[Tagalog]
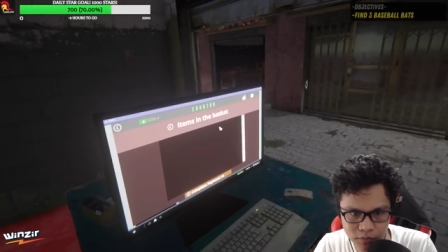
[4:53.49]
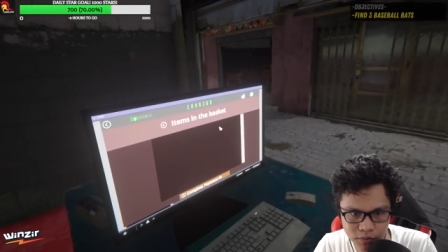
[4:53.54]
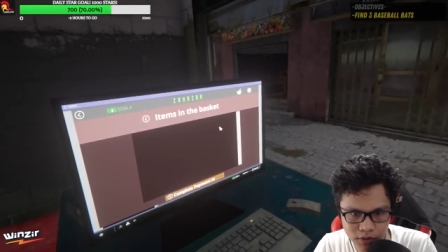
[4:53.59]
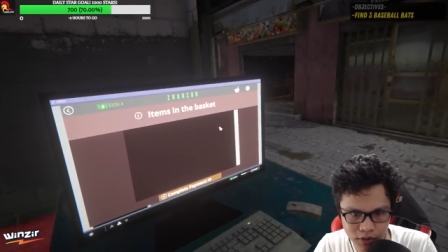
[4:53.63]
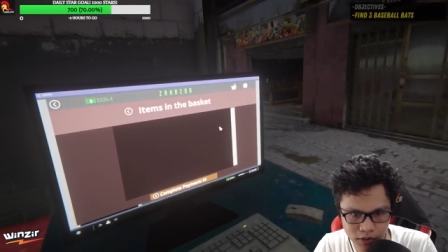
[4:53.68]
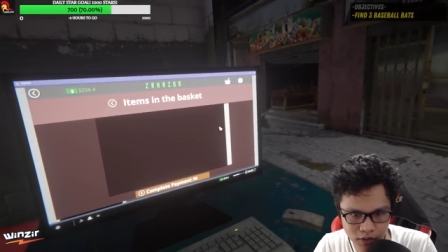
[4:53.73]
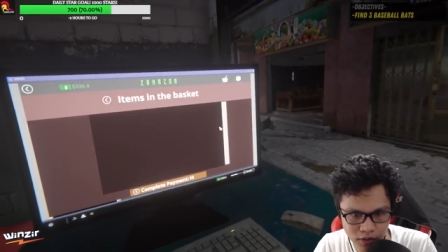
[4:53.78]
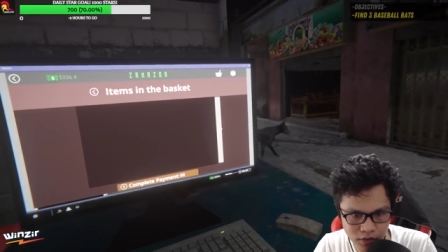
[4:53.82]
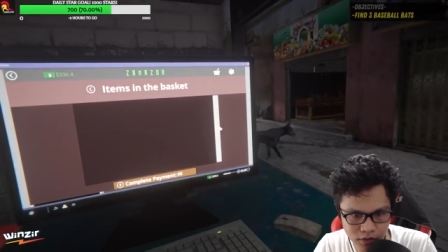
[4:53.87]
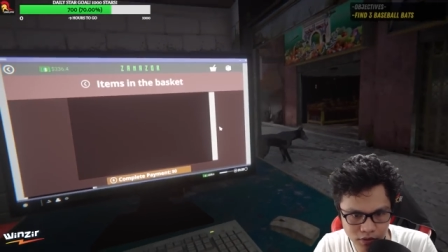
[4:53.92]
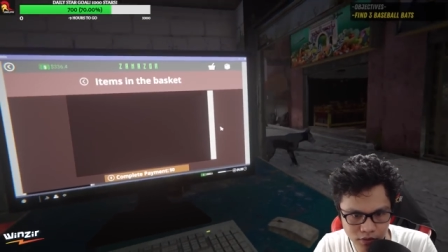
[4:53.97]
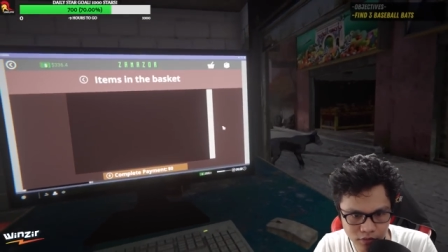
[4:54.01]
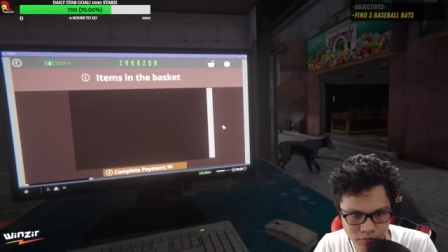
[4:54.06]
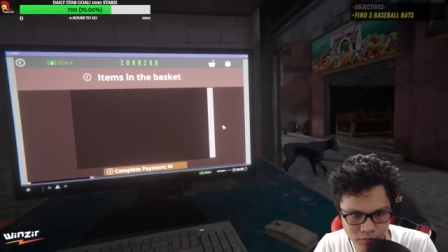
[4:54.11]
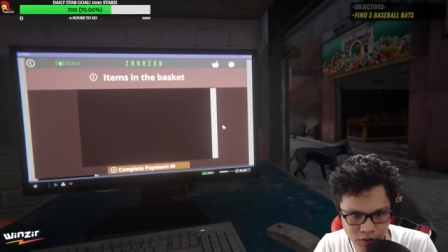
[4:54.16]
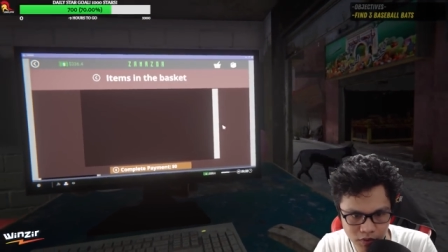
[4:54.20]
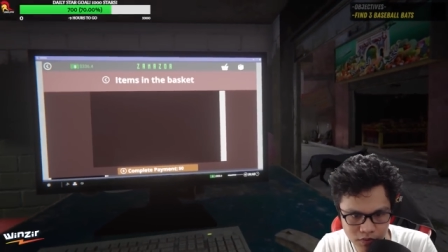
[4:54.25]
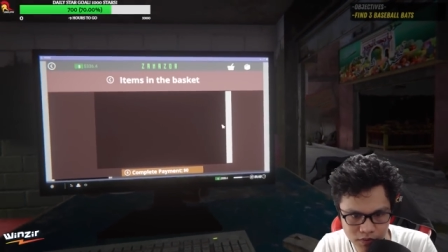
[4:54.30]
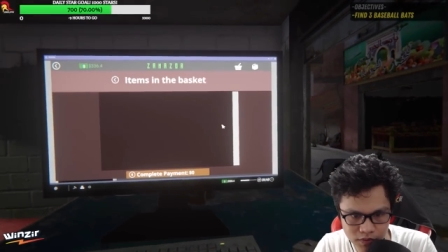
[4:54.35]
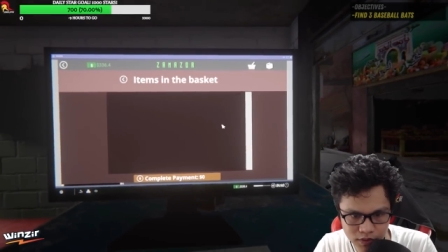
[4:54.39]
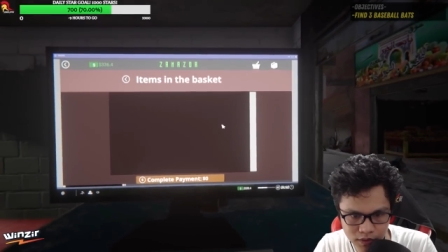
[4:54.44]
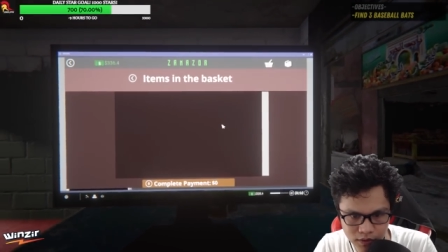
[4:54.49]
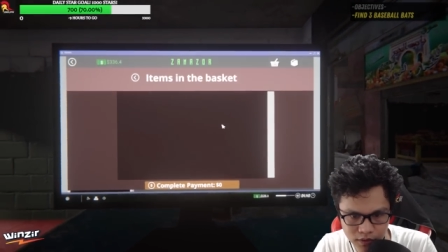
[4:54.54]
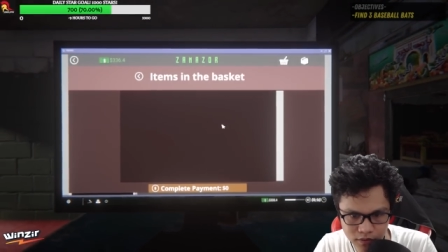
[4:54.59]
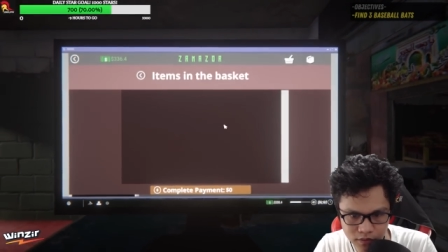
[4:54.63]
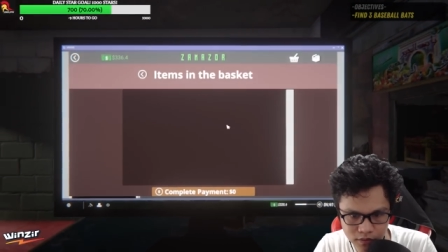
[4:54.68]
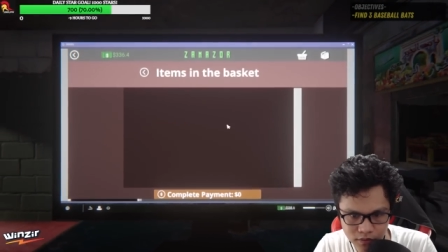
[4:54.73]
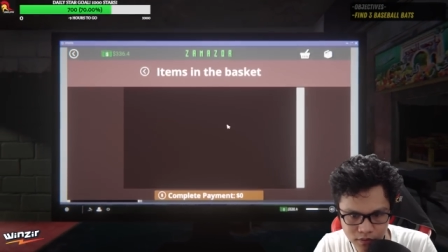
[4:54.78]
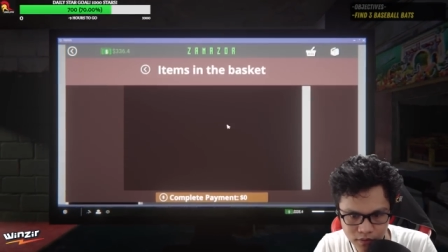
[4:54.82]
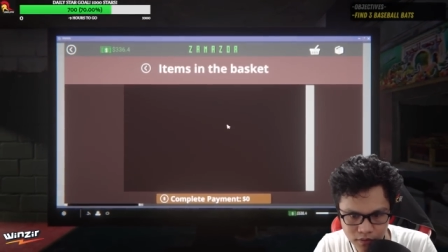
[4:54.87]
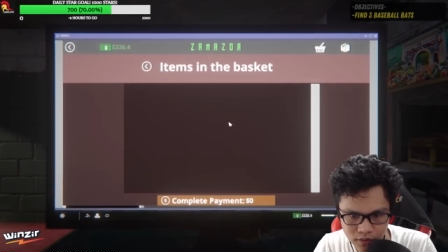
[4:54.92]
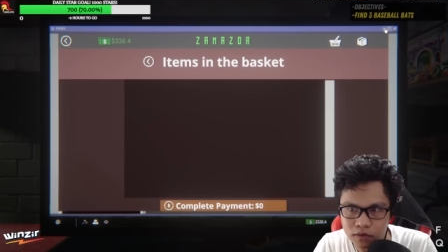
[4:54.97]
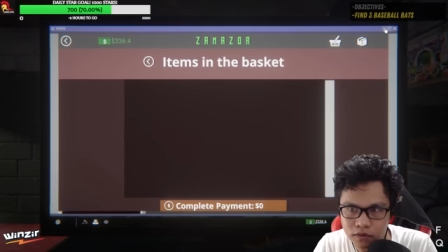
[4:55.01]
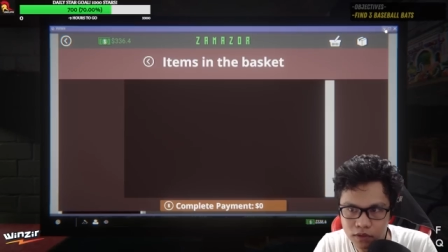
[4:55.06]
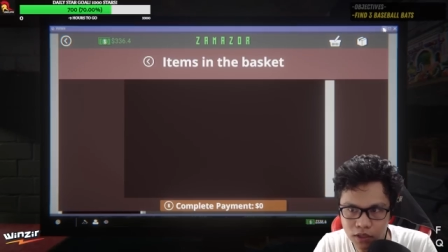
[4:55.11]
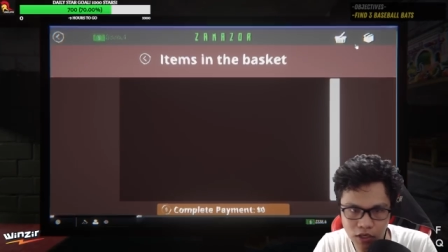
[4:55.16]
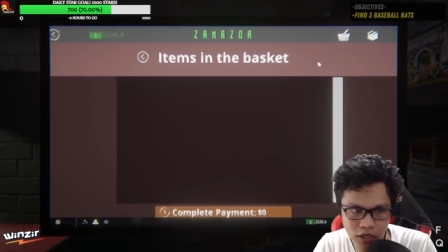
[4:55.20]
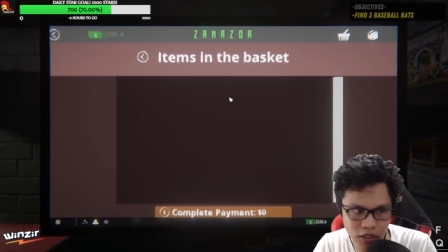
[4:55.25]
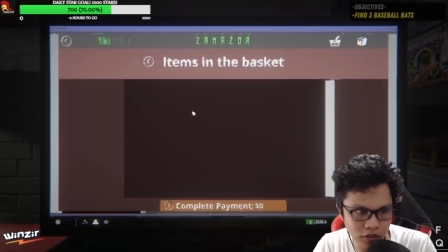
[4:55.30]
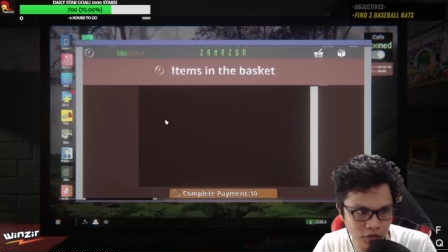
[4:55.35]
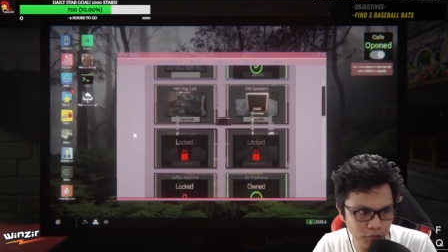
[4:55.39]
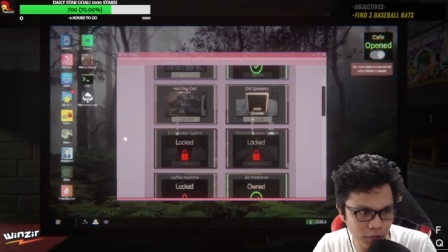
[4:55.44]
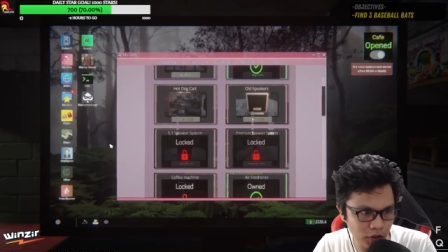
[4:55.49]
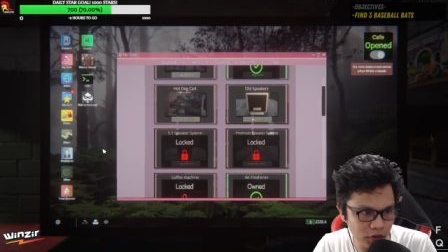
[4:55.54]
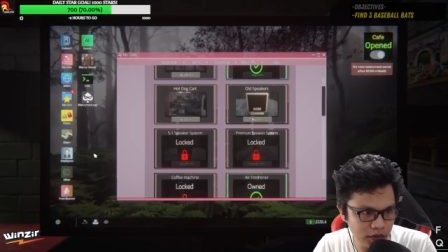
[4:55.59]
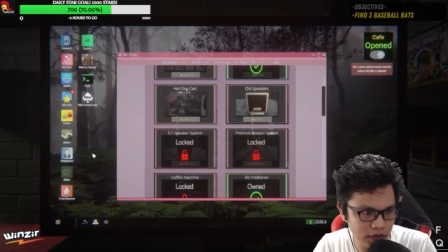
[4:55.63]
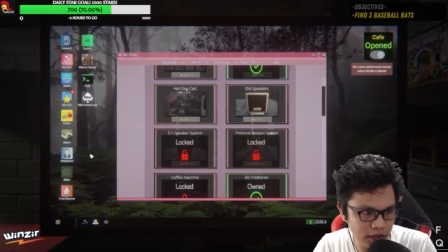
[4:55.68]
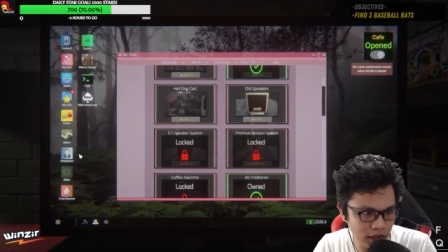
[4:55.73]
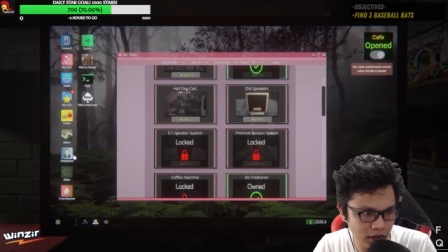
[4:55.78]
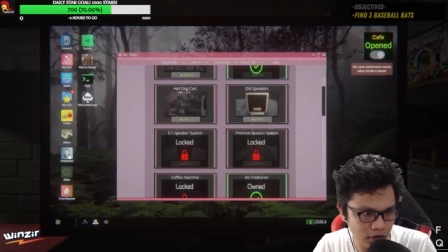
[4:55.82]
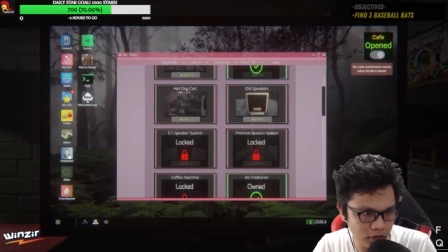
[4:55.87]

Wait, ano na tong bouncer ah. Naka na tong bouncer.